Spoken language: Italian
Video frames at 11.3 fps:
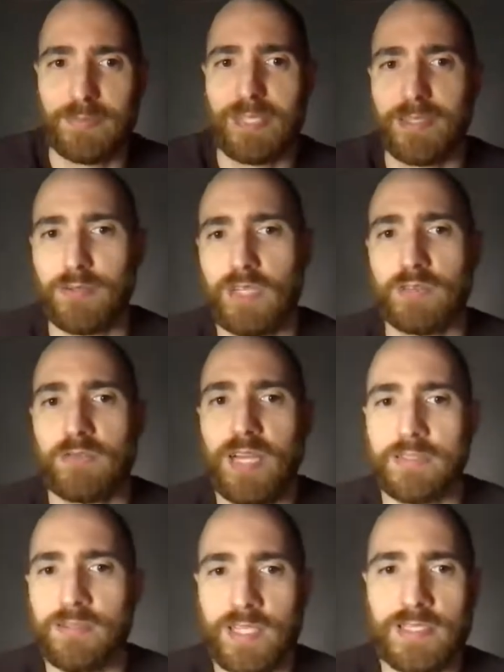perché quando vai
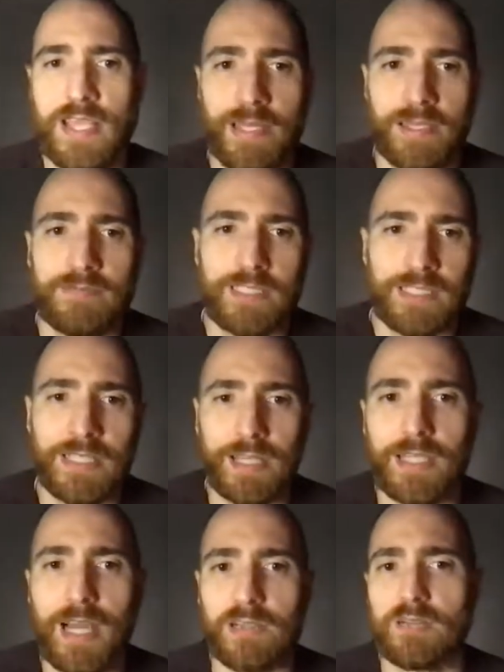in un'azienda vieni
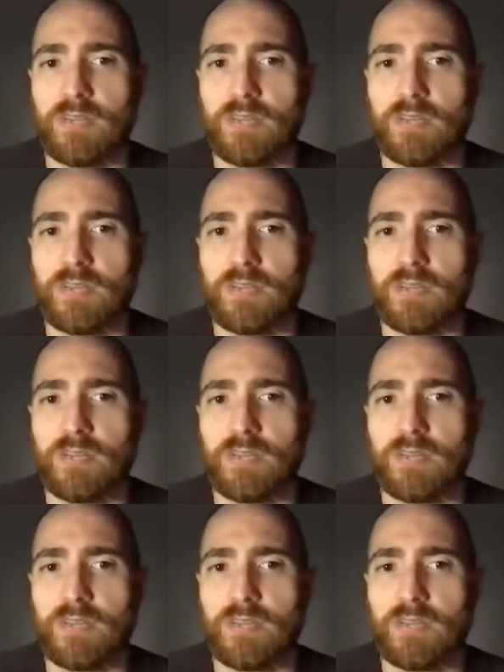incaricato